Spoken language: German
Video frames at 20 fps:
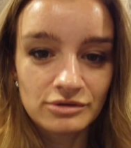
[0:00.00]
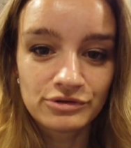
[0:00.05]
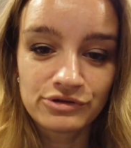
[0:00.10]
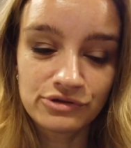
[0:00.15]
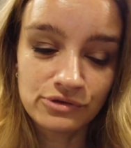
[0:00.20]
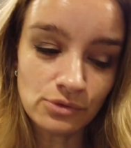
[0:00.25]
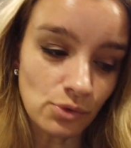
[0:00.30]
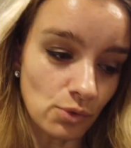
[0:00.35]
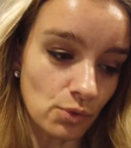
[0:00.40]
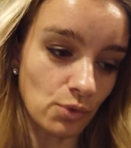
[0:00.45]

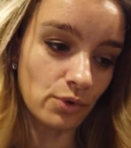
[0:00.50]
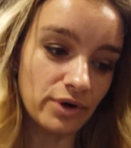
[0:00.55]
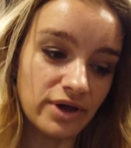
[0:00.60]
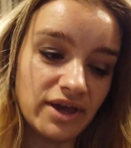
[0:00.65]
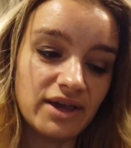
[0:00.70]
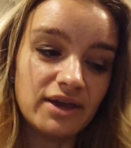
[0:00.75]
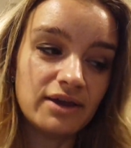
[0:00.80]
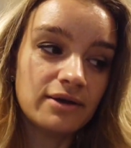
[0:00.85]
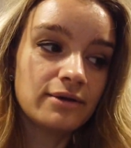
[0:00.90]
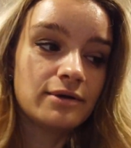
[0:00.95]
So,
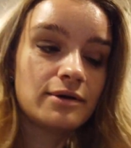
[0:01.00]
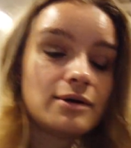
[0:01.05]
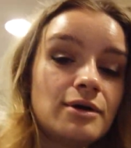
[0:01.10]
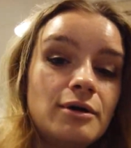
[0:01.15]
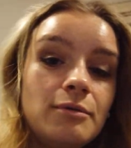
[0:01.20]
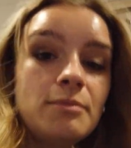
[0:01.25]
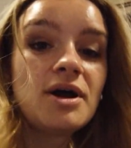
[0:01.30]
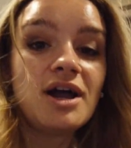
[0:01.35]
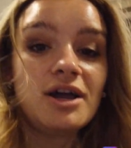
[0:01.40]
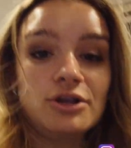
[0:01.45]
okay,
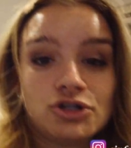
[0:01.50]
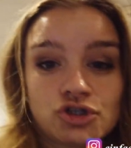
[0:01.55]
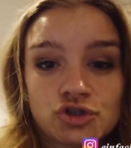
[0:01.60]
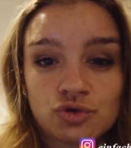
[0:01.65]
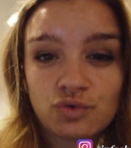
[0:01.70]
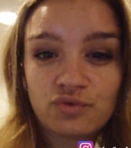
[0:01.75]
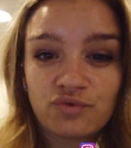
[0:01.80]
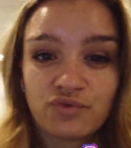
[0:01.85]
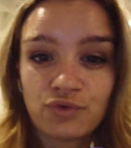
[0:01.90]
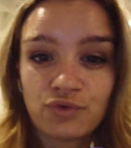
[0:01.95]
ähm, eine Stunde